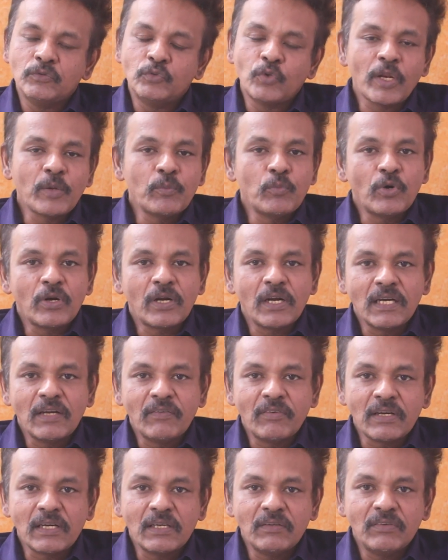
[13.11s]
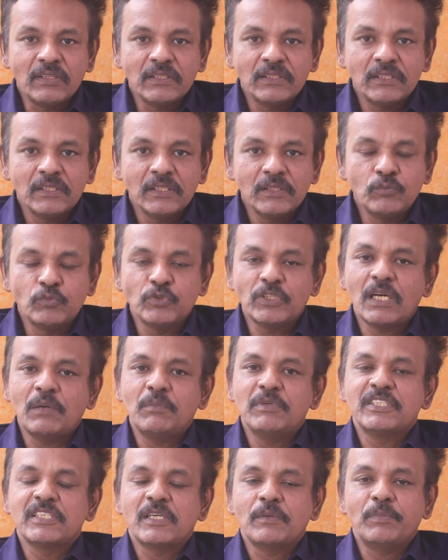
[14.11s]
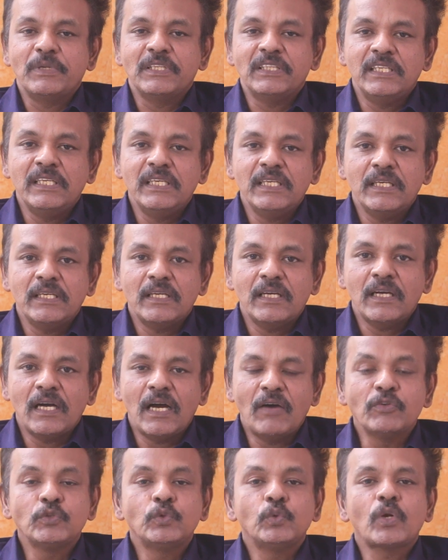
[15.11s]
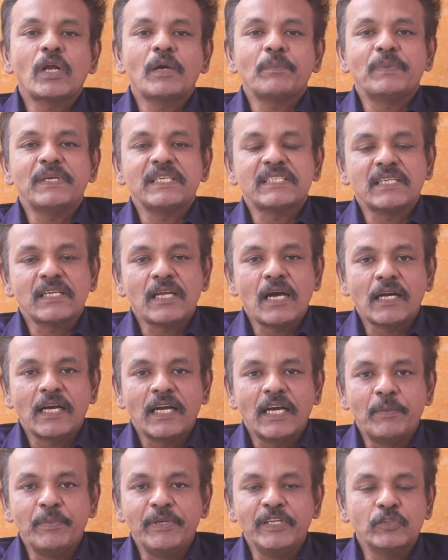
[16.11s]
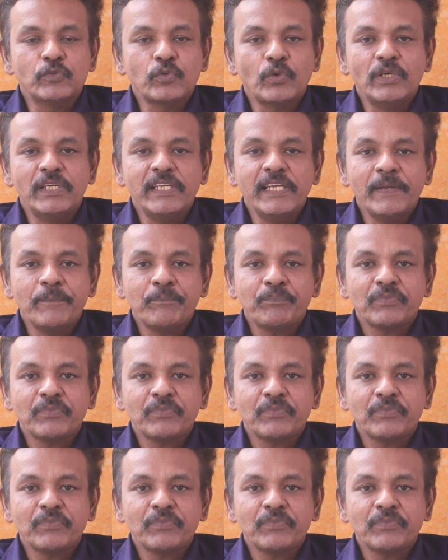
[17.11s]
துரைமுருகன் அவர்கள் வந்து முதலமைச்சர் பற்றி அவதூறாக பேசினாங்க அப்படின்னு சொல்லி